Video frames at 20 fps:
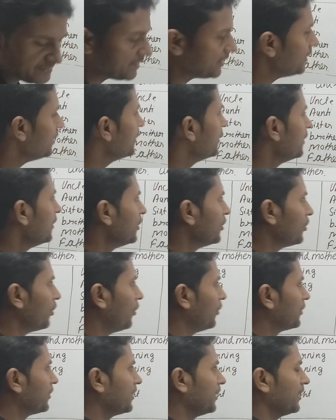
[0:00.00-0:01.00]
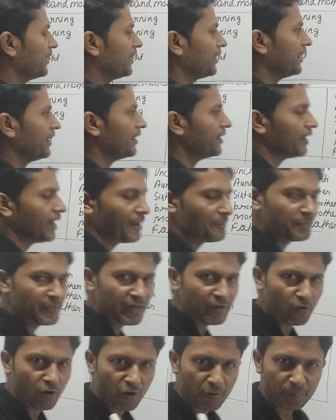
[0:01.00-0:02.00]
से नोट करने हैं
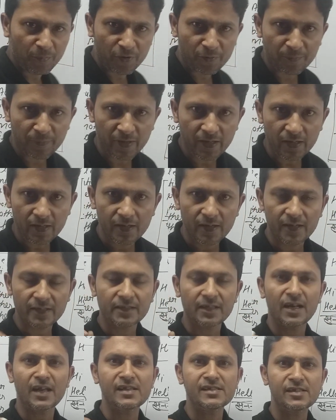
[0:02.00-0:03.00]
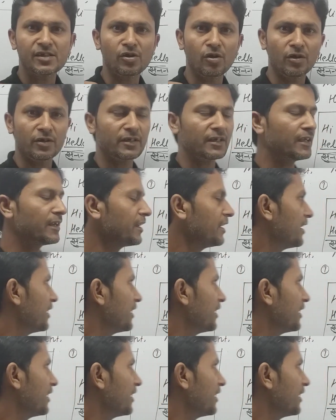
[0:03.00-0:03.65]
अपनी नोटबुक में एक तरह से नोट करके